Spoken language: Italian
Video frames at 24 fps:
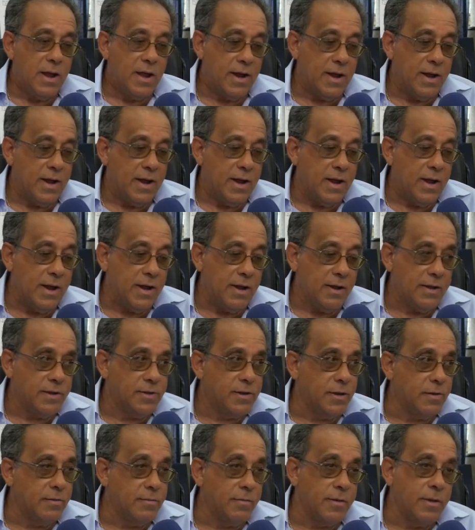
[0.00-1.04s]
eh,
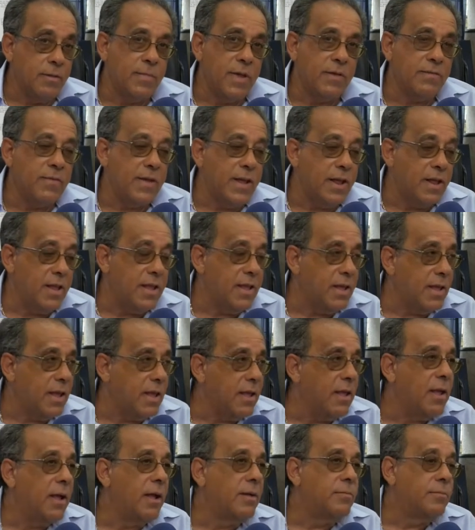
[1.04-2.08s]
i miei figli
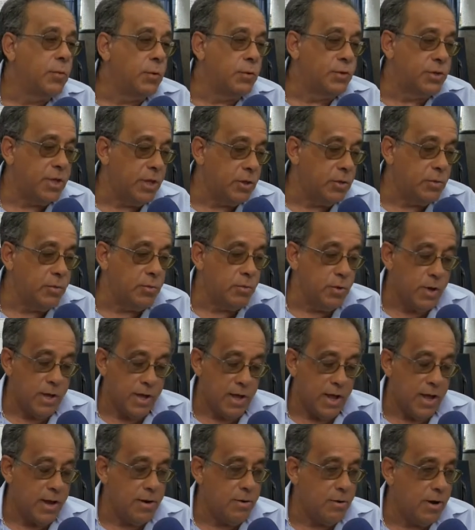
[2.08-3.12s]
tutti e
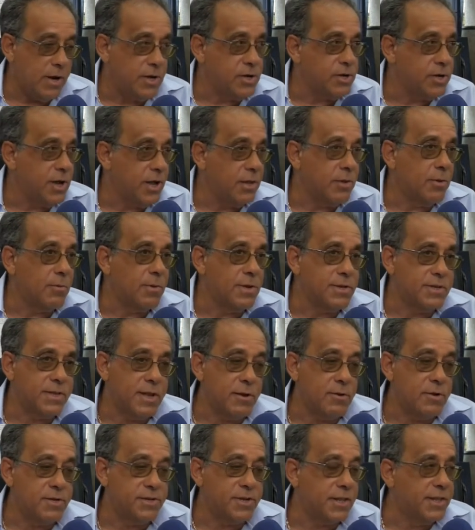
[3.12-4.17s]
due hanno lasciato questa
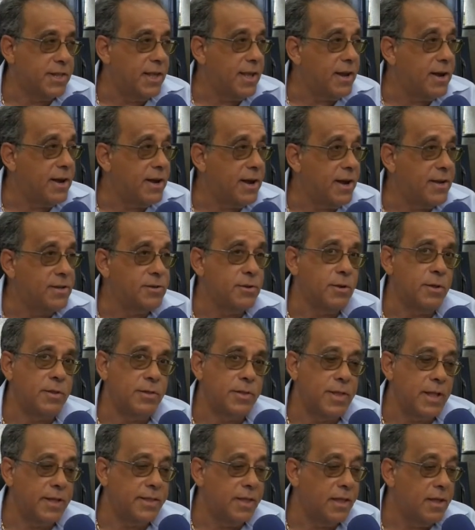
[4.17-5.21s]
nostra terra e sono,
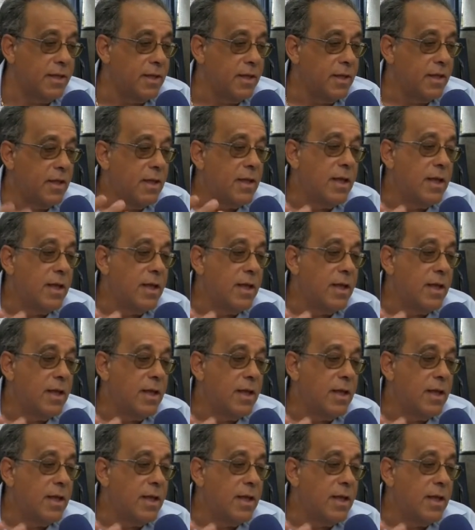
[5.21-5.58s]
andati,